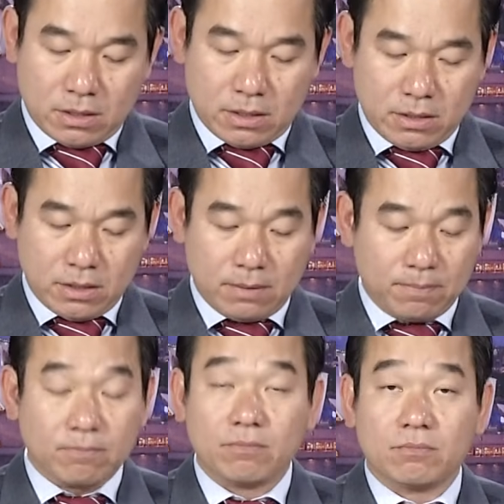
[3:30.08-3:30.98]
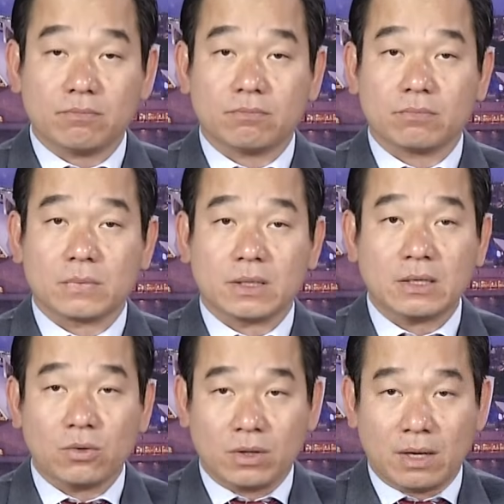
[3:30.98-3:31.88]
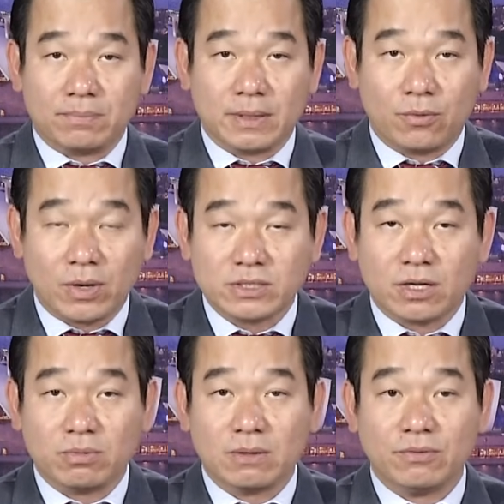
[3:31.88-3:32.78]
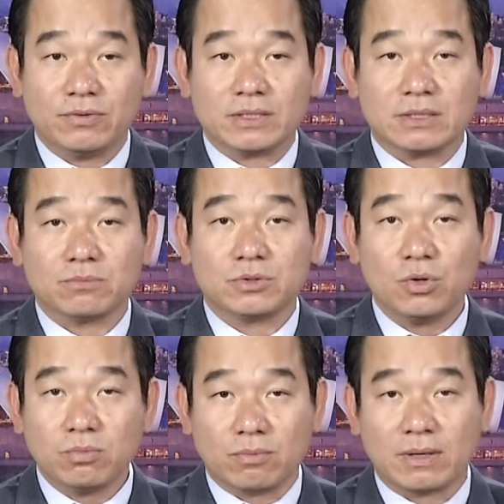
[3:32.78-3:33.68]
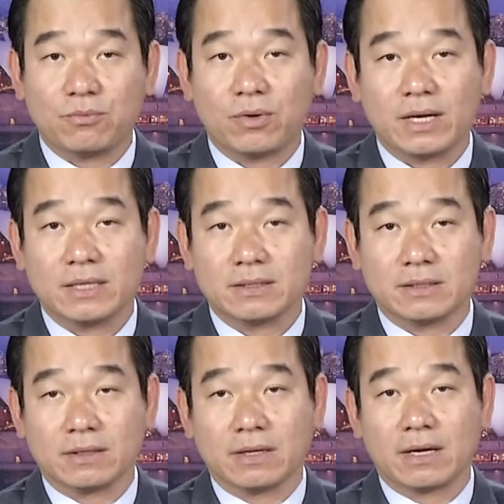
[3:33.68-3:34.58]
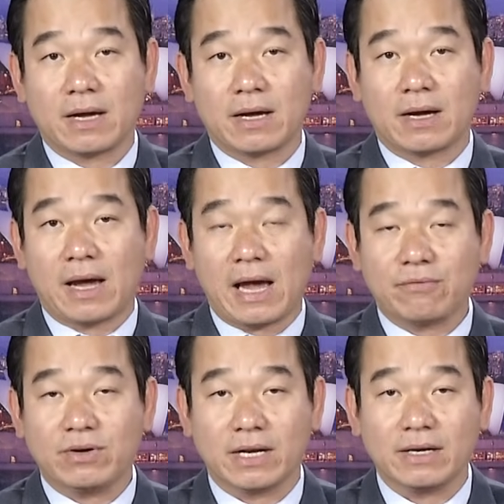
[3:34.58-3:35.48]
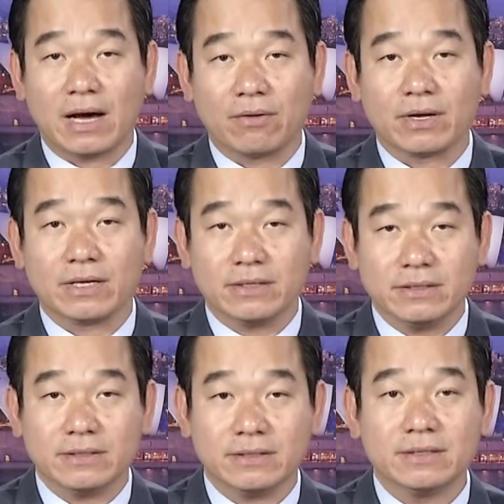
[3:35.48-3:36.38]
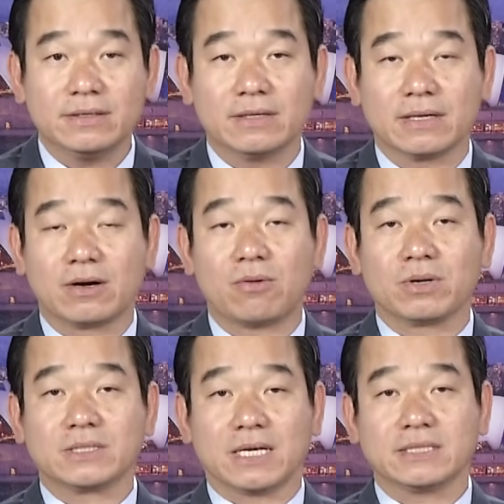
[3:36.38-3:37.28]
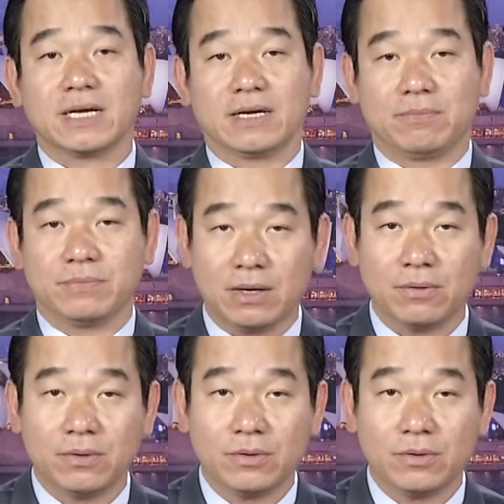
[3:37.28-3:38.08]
Thì um, cái cuộc gặp này quan trọng là bởi vì trong suốt một năm qua thì hai vị lãnh đạo này dường như là không có sẵn sàng gặp nhau.